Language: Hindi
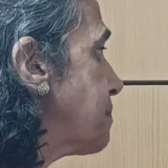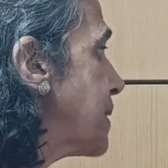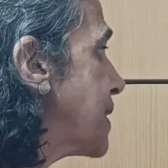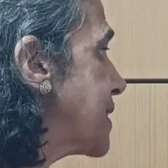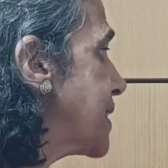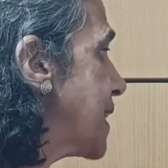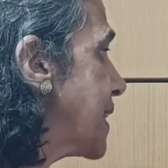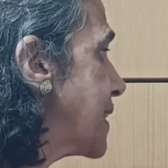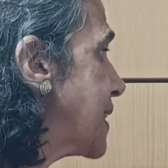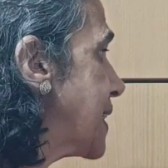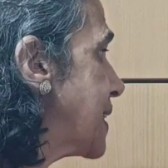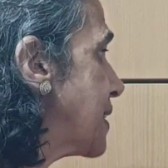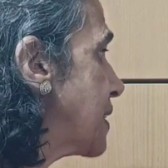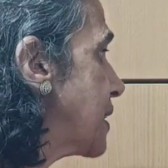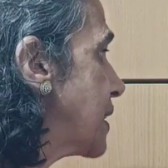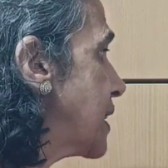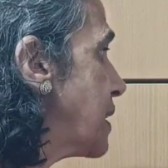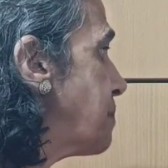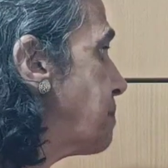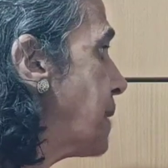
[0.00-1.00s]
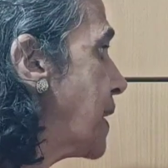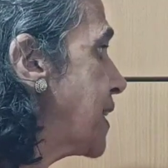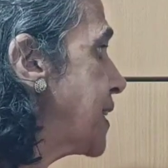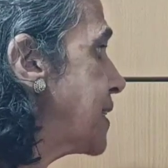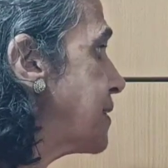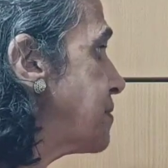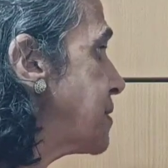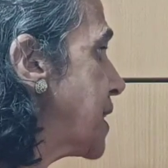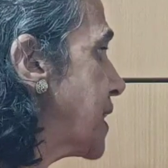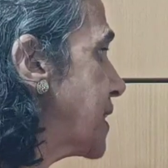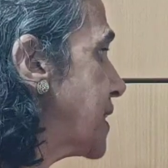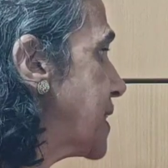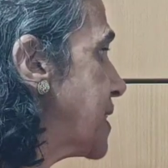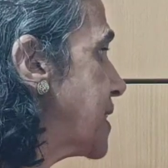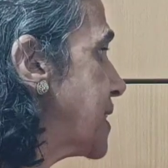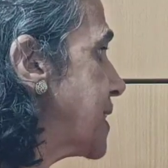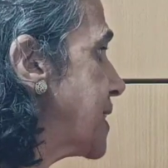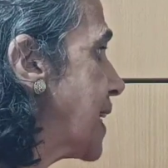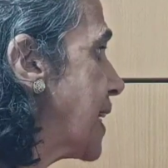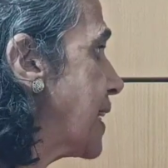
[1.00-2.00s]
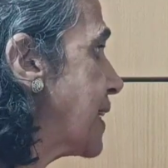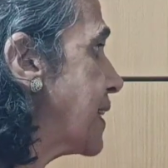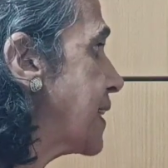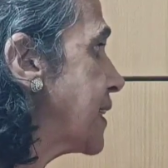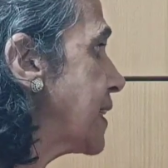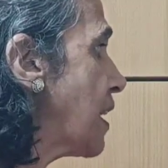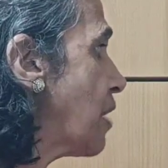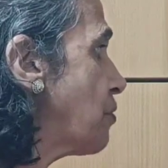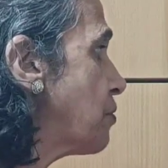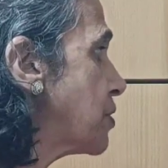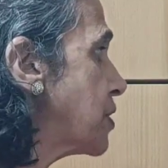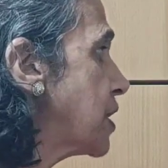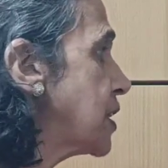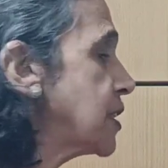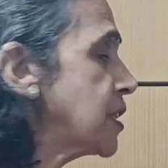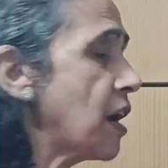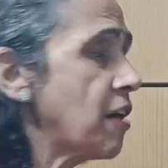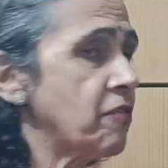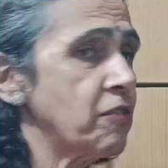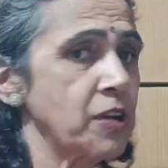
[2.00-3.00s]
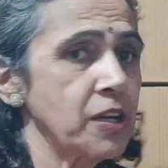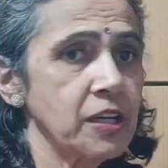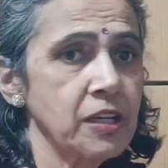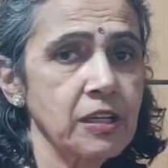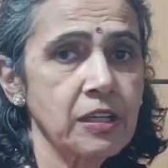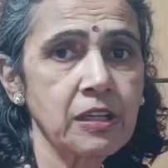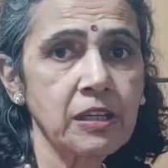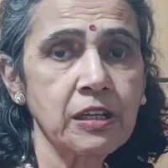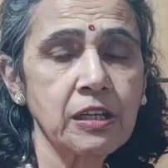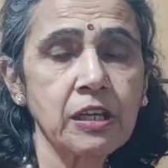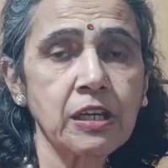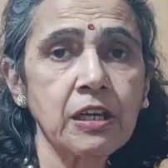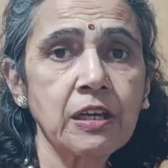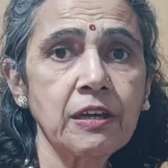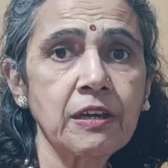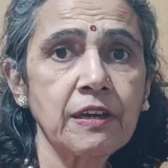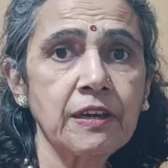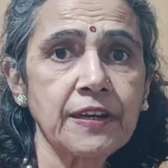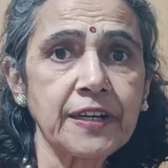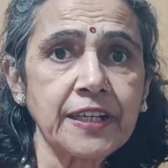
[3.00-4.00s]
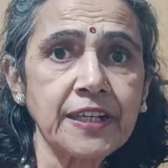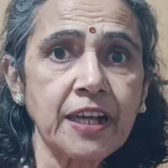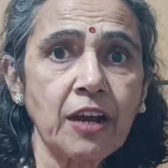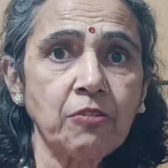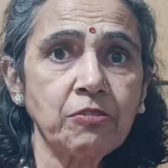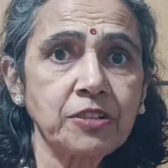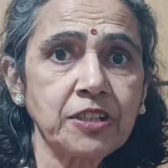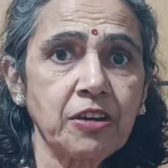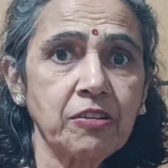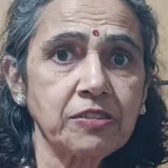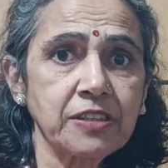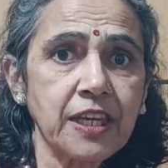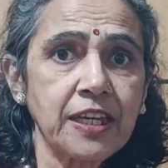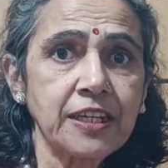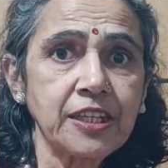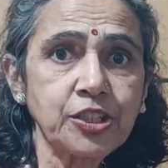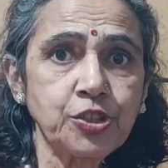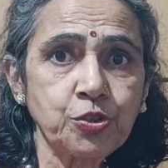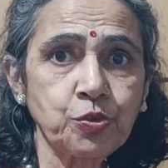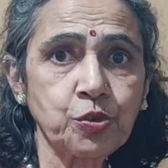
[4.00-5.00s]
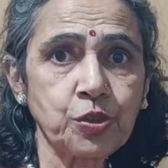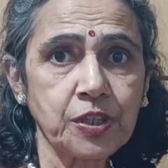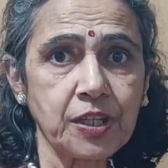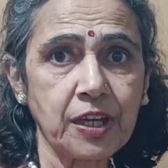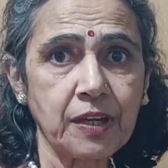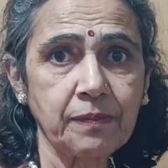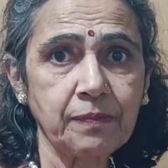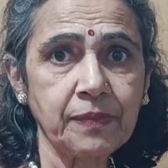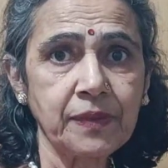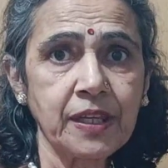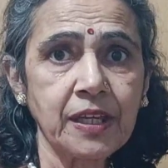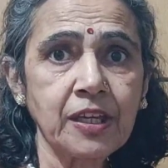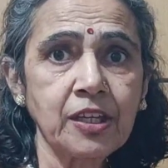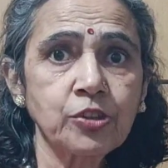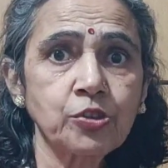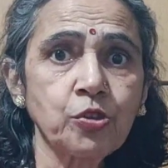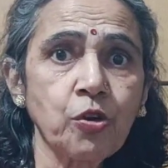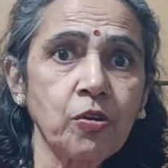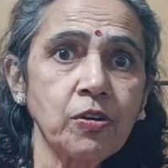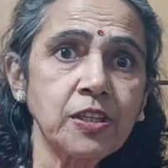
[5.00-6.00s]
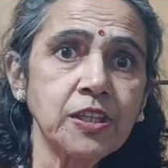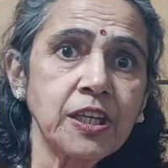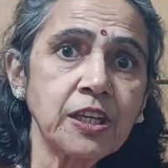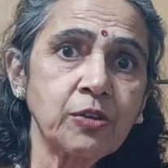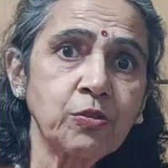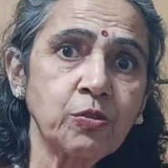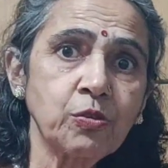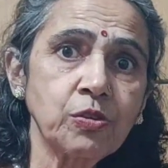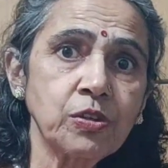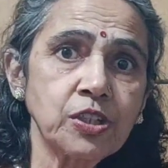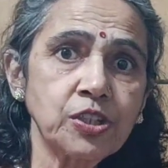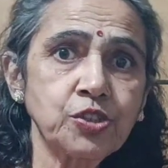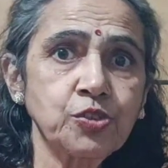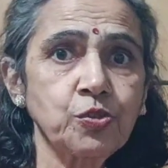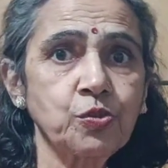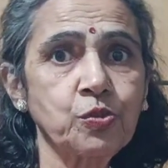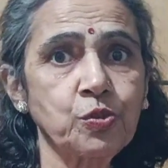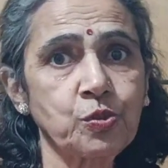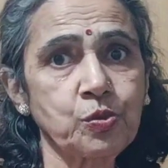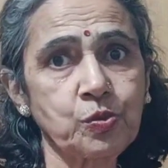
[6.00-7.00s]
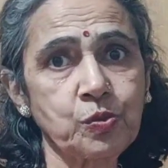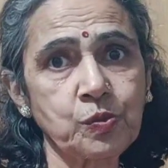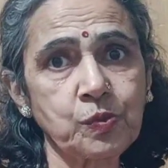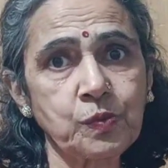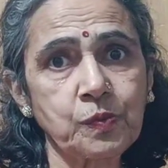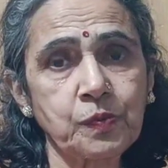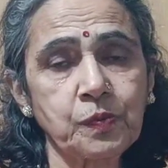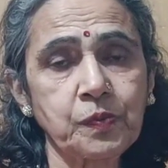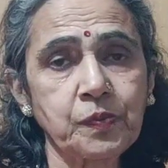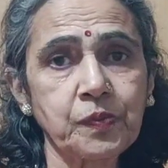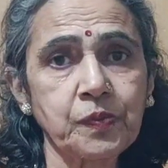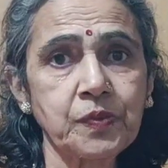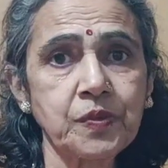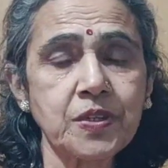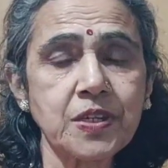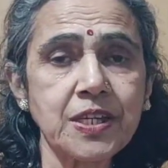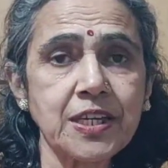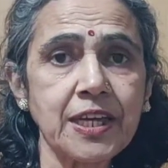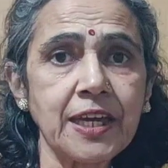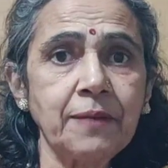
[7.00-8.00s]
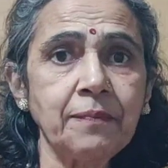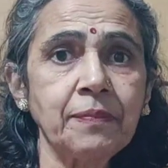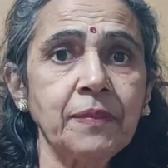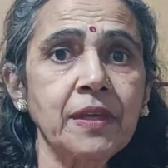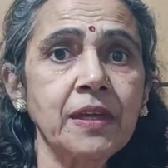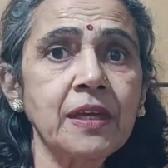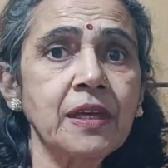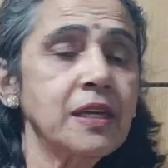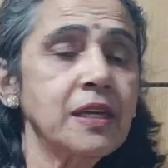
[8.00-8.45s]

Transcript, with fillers: सिंपल सेंटेंस इम्पेरेटिव सेंटेंस है रिंग आउट द टावल रिंग आउट क्या होता है निचोड़ना तौलिए को निचोड़ दो ठीक है